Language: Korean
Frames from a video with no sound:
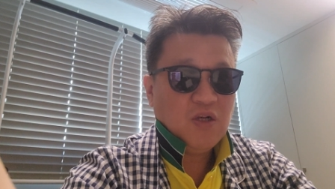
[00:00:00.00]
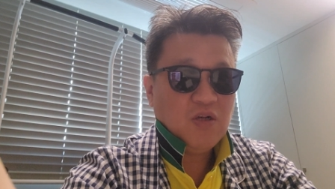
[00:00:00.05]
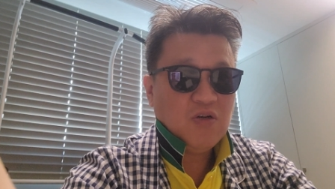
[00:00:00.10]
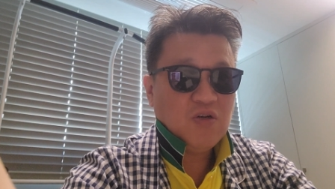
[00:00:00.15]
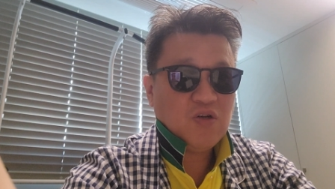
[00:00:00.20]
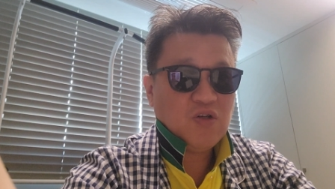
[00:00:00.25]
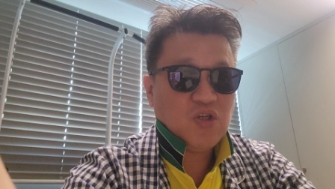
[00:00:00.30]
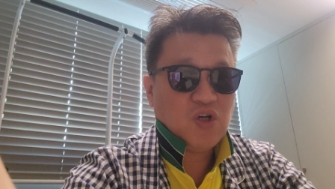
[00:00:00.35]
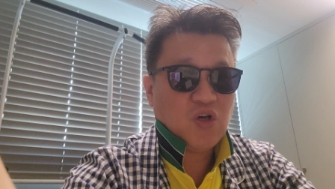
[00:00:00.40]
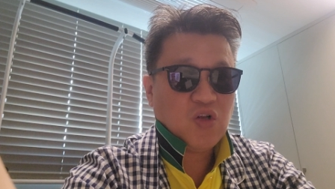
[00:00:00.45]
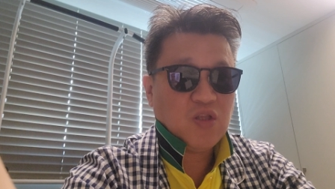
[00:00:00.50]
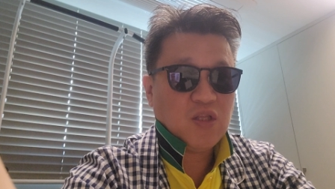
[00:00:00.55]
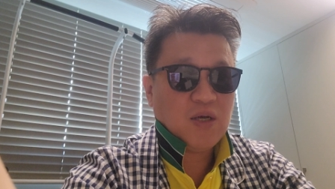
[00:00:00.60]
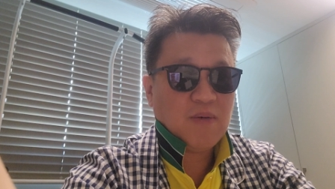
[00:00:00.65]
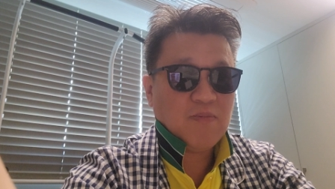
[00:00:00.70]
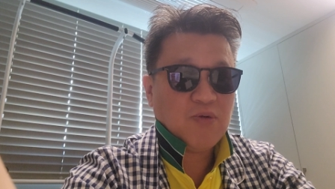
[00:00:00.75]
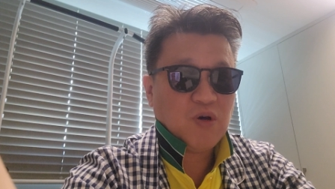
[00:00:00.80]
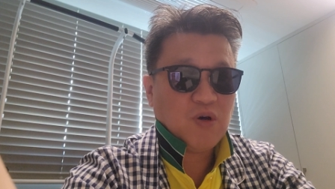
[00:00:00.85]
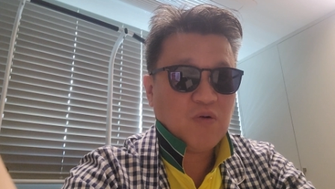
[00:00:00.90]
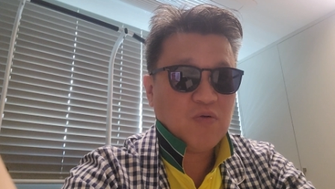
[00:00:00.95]
그리고
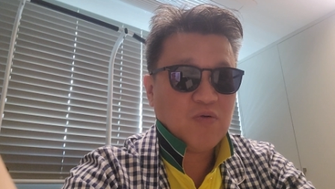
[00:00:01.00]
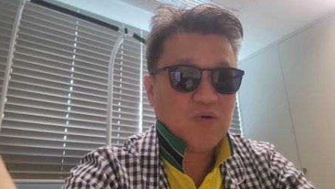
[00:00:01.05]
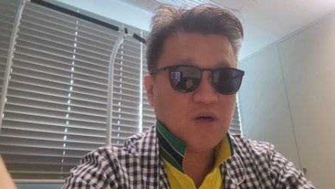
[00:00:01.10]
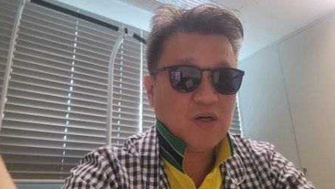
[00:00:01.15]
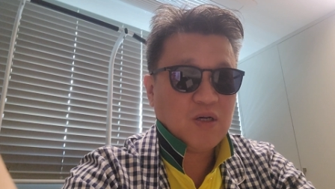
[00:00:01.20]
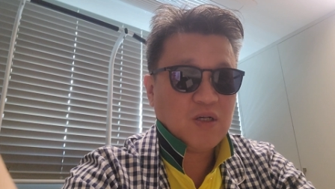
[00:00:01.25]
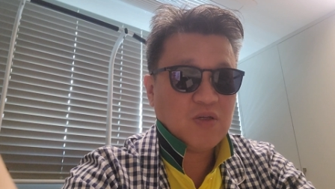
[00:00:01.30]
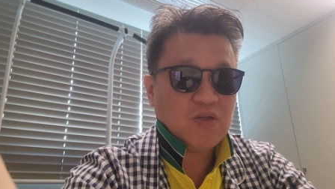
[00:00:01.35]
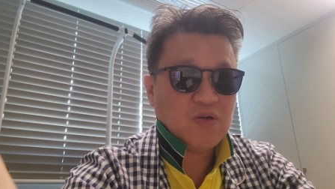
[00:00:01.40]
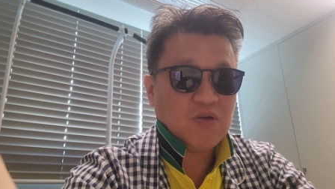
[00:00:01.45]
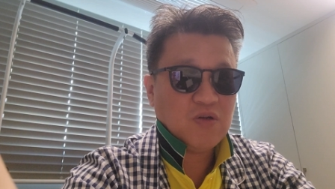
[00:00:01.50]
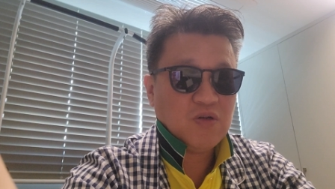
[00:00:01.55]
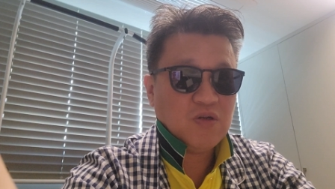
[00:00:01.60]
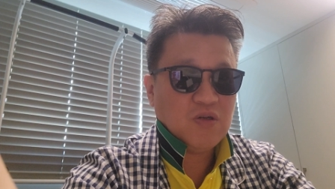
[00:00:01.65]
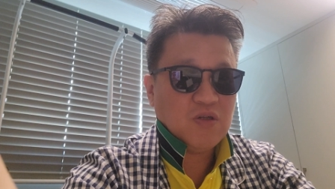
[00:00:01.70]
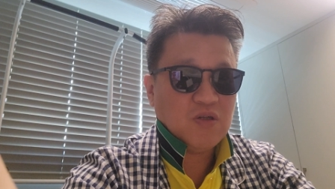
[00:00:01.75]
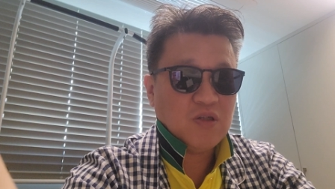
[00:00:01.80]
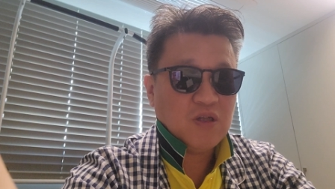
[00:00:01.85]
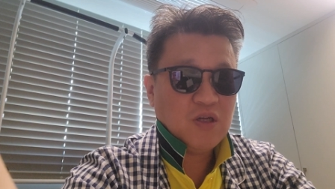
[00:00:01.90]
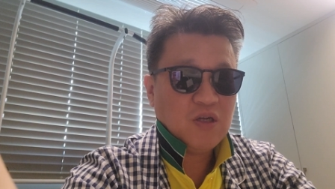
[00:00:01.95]
전남
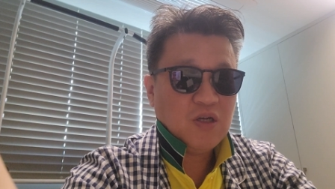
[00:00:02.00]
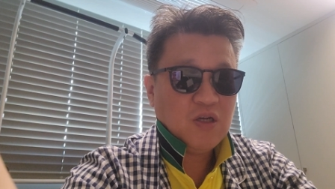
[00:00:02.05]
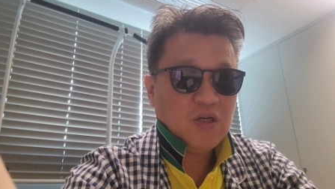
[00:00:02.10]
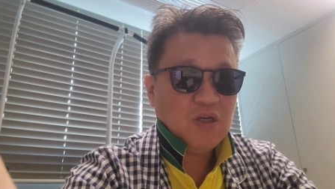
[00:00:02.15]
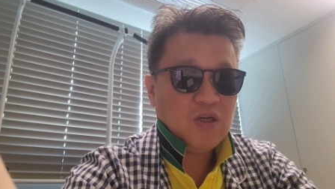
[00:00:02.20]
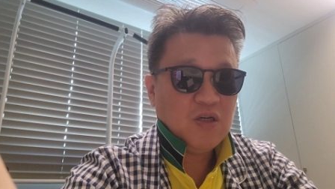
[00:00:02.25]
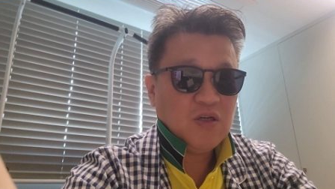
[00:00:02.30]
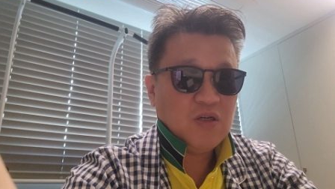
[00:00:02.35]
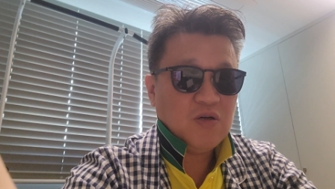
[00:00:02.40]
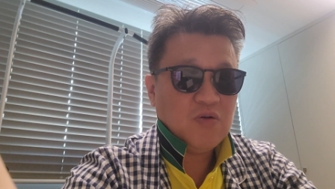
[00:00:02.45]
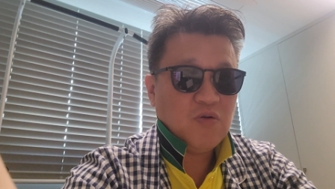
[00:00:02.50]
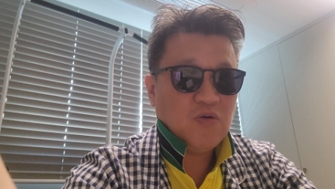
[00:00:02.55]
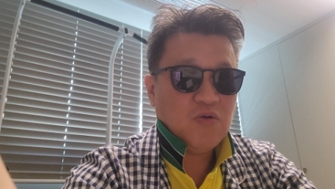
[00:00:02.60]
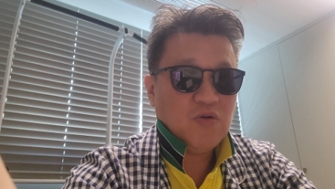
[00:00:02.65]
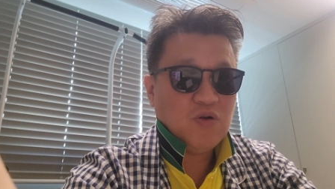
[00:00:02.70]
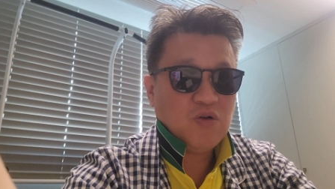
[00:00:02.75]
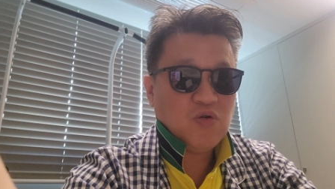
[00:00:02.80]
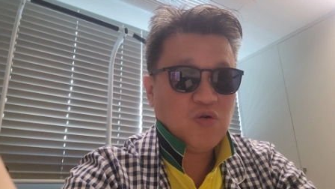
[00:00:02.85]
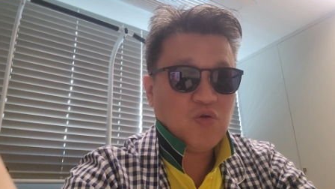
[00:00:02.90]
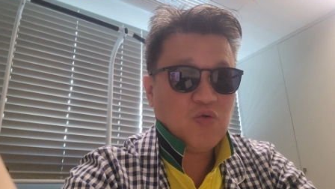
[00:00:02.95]
영광에서는 어
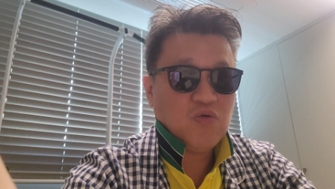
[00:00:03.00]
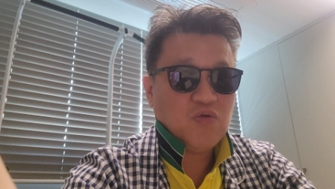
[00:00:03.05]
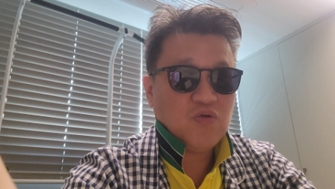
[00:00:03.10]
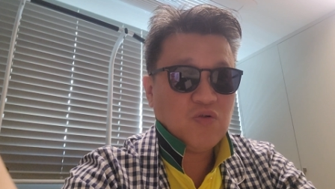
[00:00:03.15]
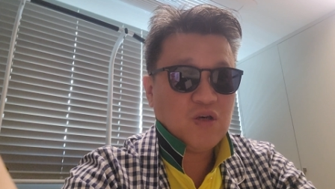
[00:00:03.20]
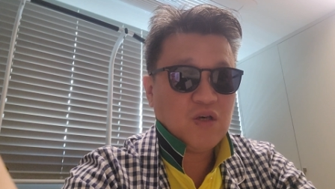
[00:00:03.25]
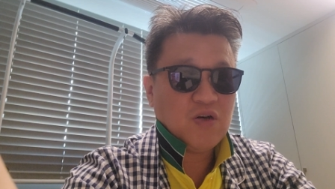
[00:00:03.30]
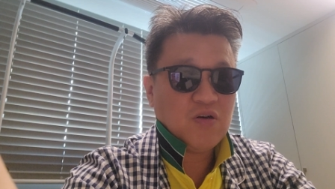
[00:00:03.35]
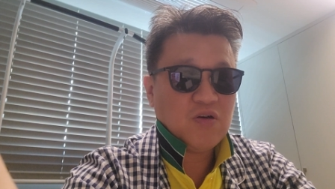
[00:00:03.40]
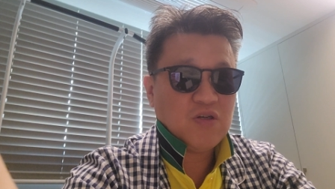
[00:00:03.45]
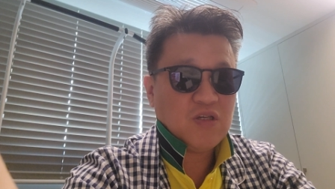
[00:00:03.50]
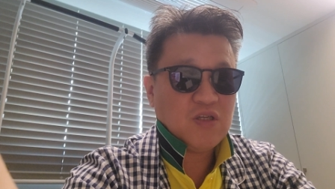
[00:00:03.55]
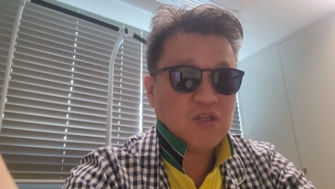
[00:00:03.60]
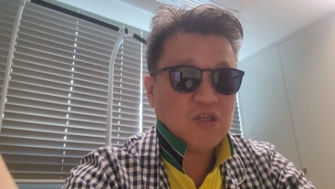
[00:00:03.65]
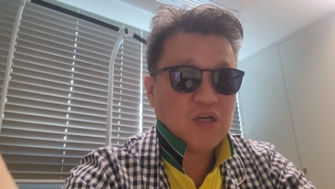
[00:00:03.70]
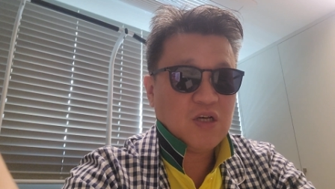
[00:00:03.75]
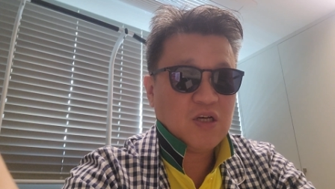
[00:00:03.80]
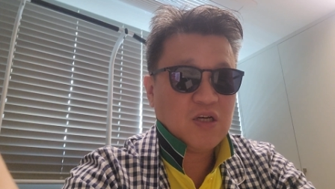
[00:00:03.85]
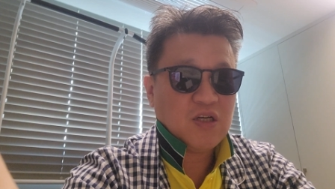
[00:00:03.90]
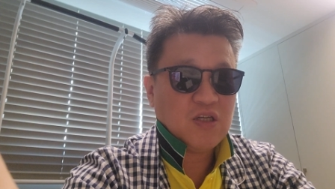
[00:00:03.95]
오히려 조국
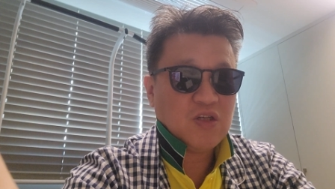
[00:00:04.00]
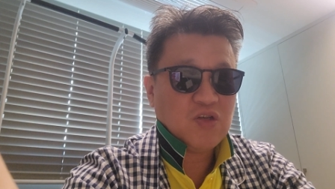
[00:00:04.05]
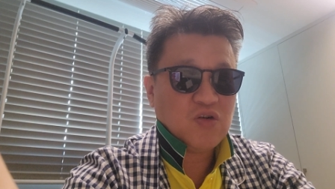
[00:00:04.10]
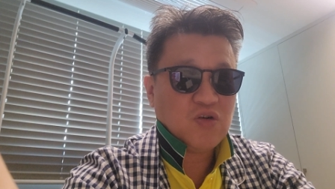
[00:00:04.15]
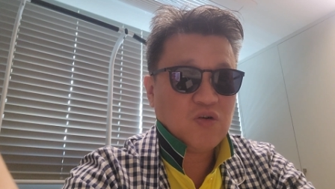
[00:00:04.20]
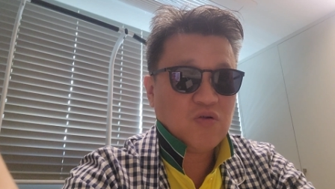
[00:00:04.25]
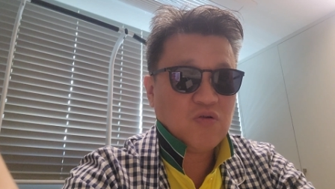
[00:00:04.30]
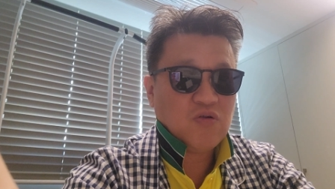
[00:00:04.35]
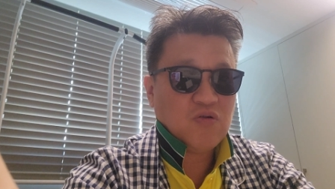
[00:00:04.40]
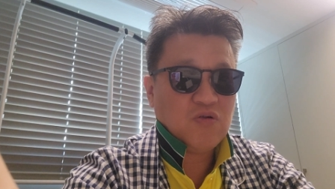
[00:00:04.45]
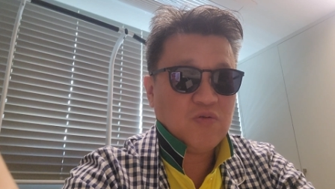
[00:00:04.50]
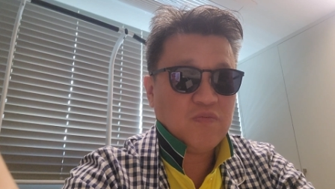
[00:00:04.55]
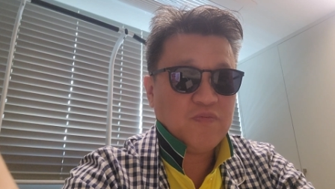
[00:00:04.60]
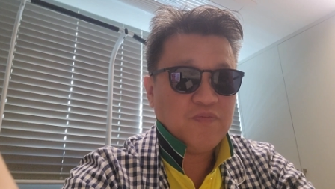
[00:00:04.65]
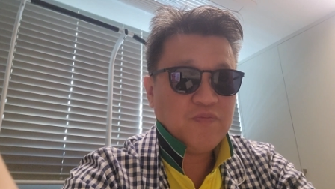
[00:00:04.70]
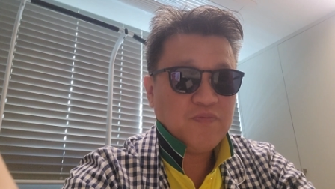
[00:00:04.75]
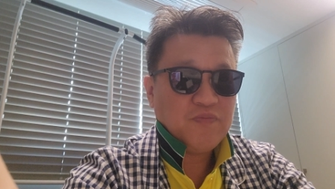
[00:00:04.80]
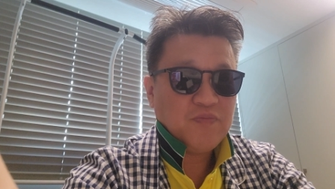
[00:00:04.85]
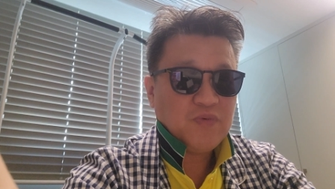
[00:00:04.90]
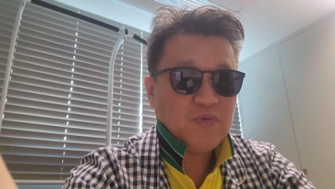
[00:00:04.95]
개혁신당이 조금